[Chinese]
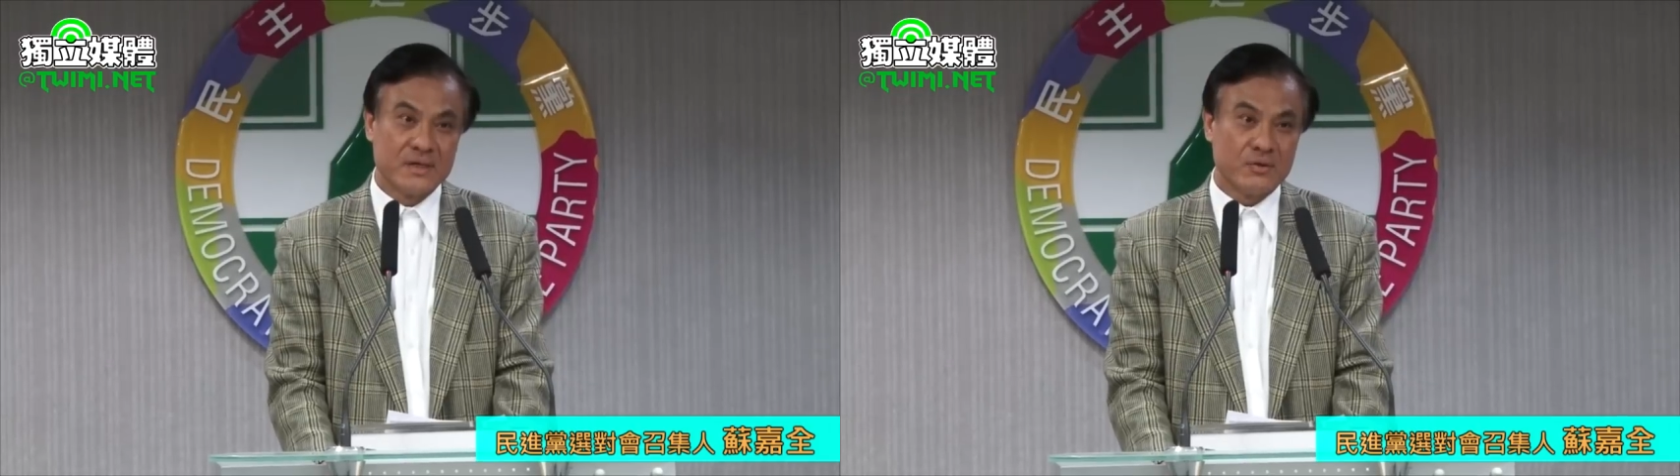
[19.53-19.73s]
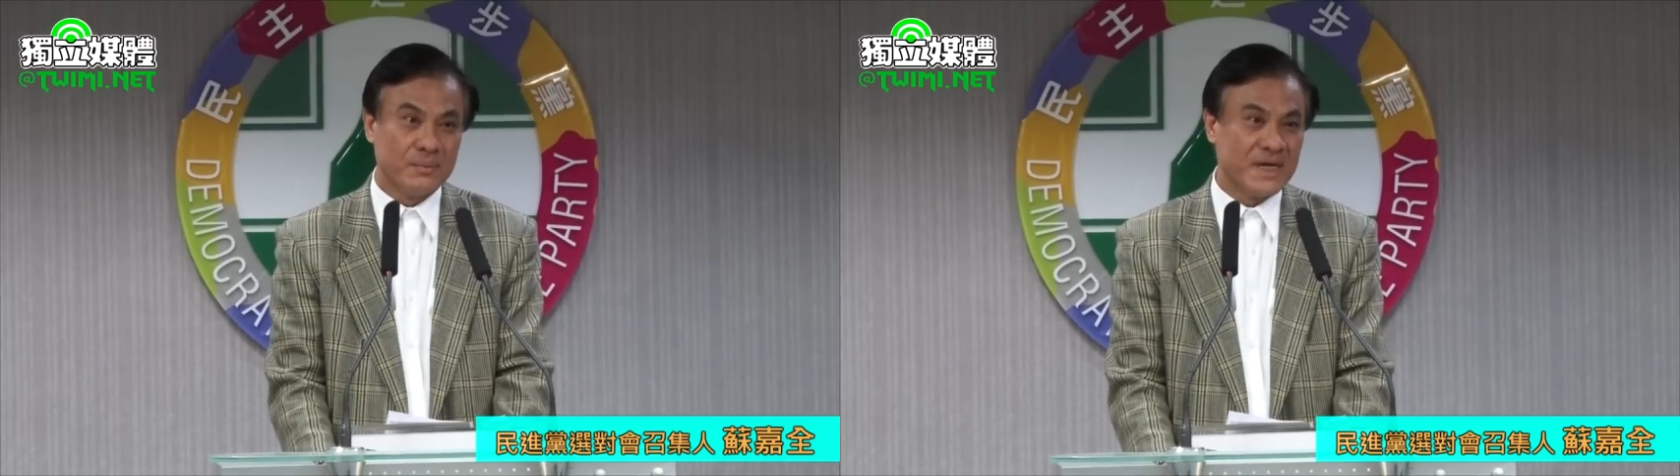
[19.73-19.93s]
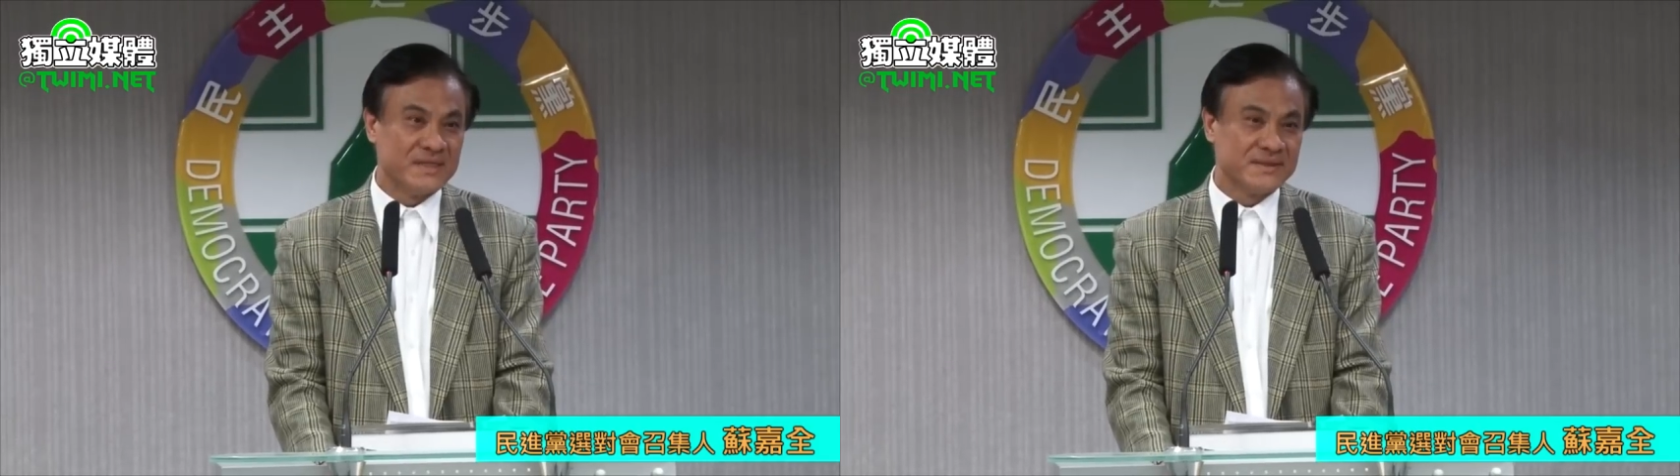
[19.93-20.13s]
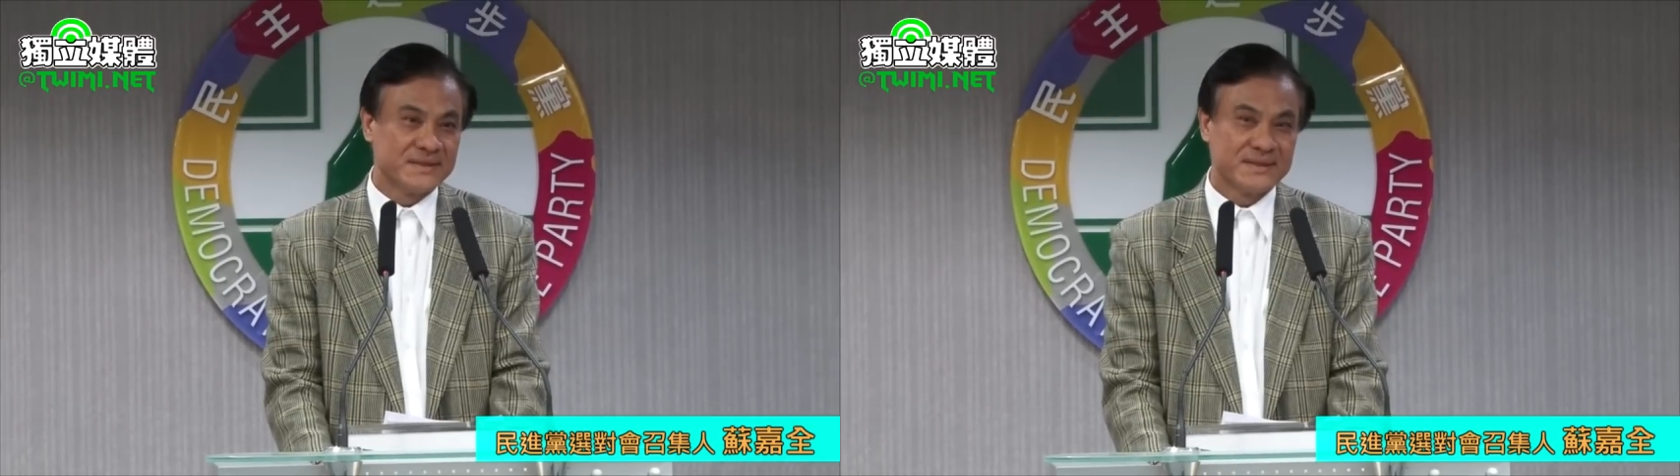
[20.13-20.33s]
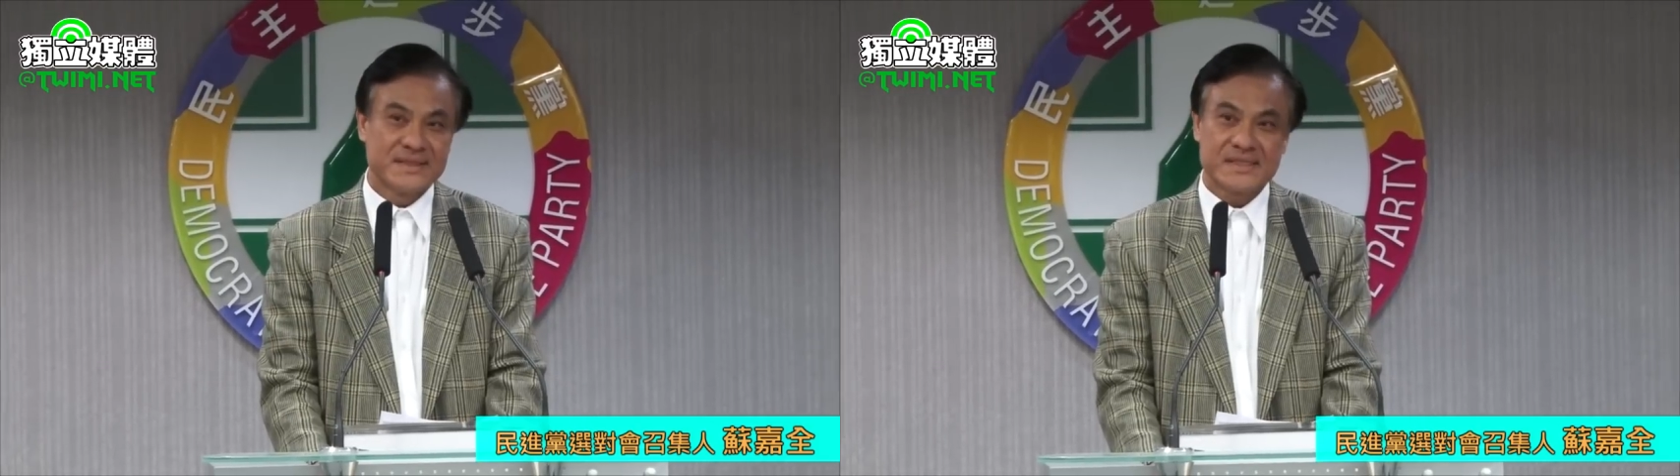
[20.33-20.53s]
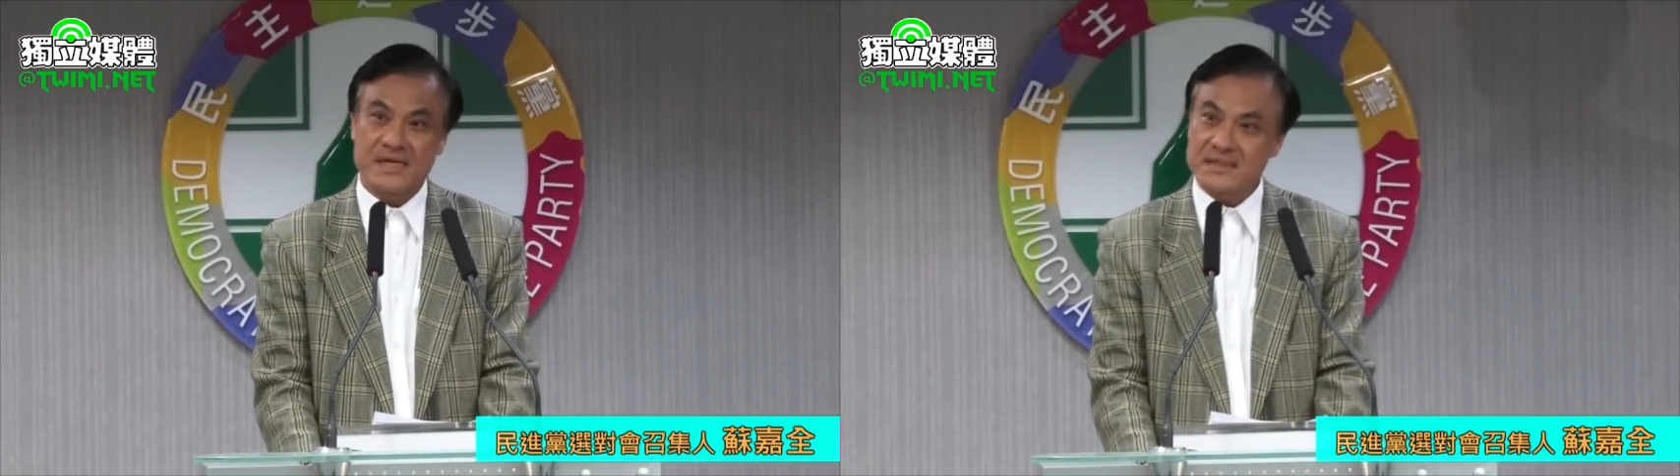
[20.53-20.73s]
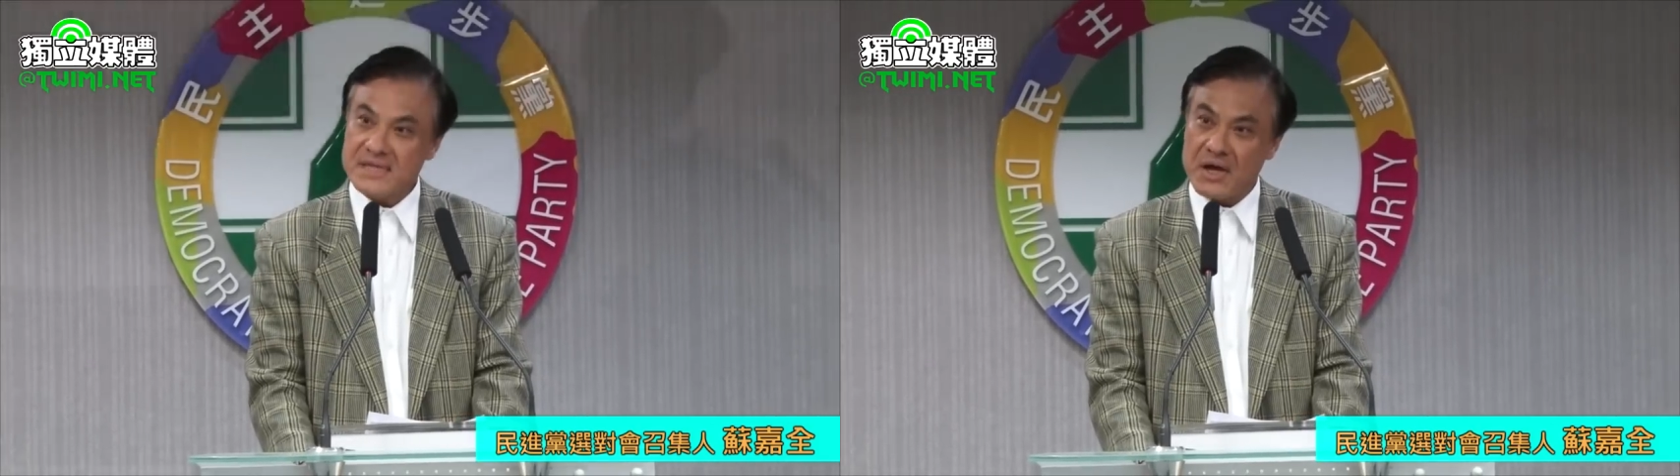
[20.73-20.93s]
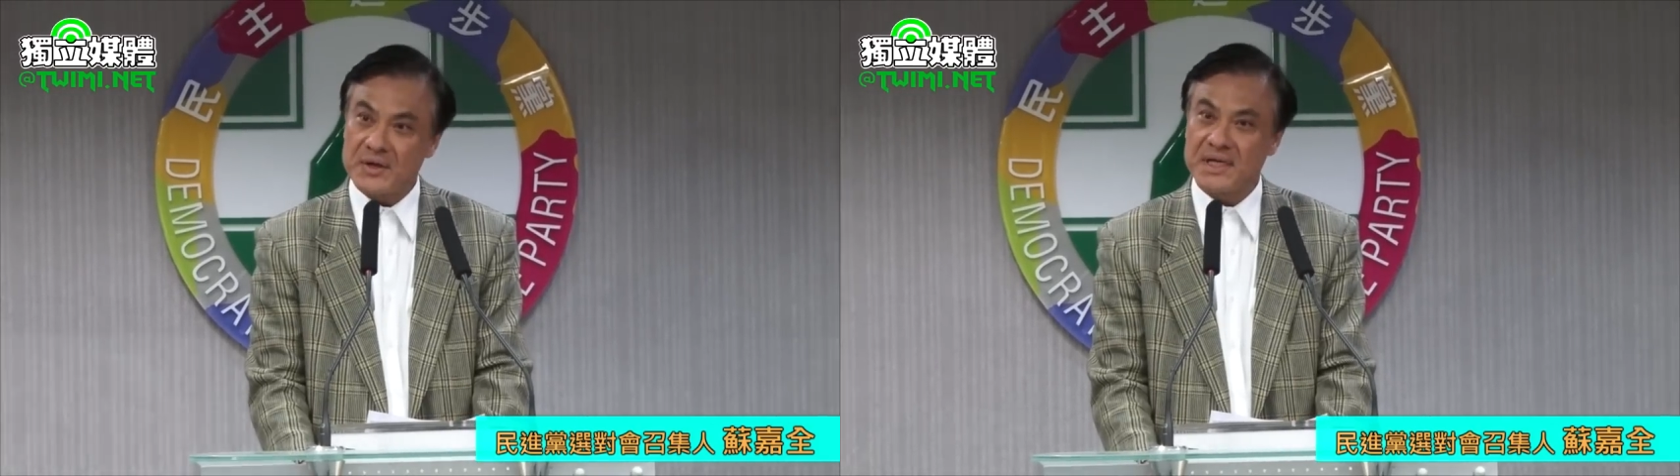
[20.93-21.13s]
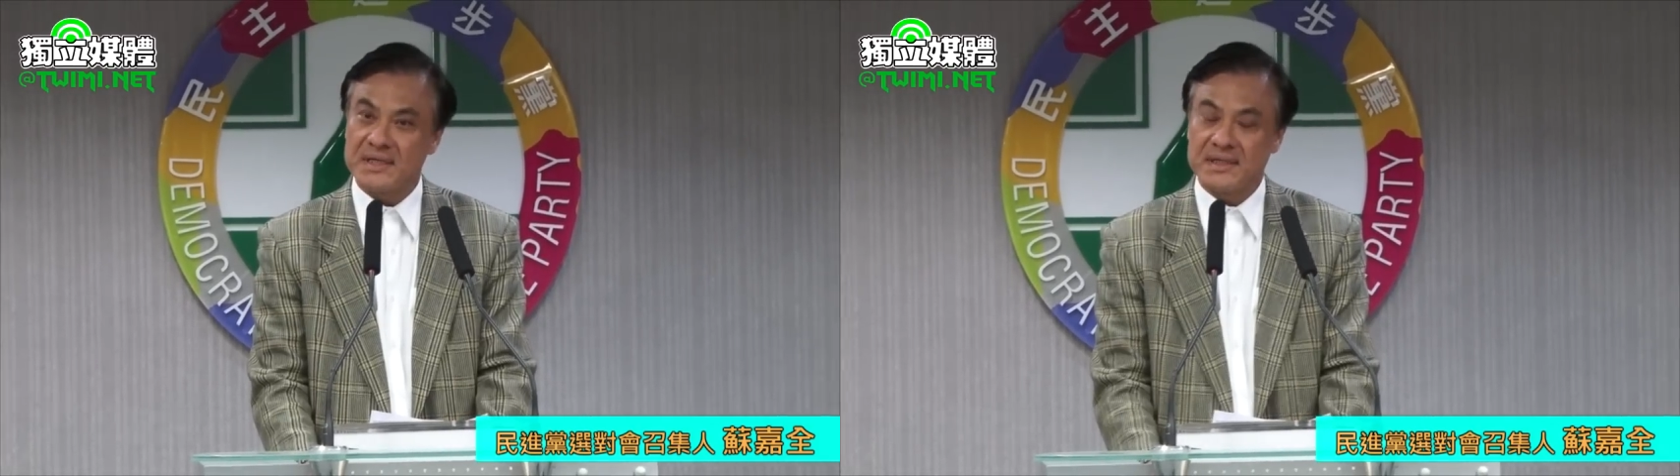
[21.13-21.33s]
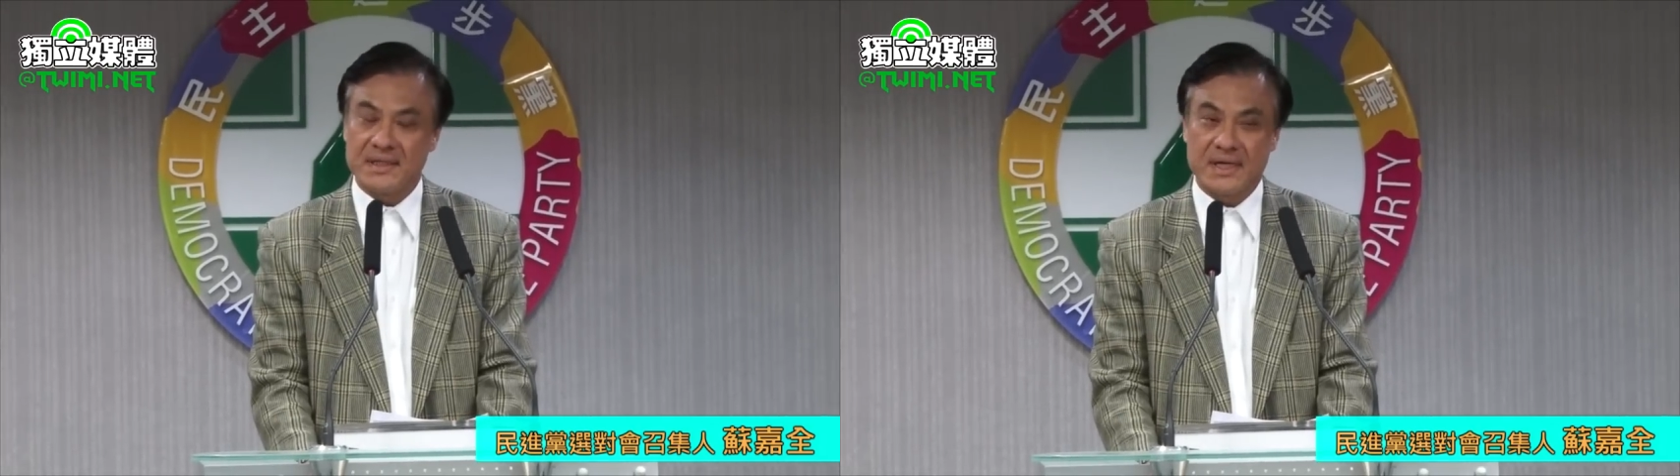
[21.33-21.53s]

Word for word: 我们征召了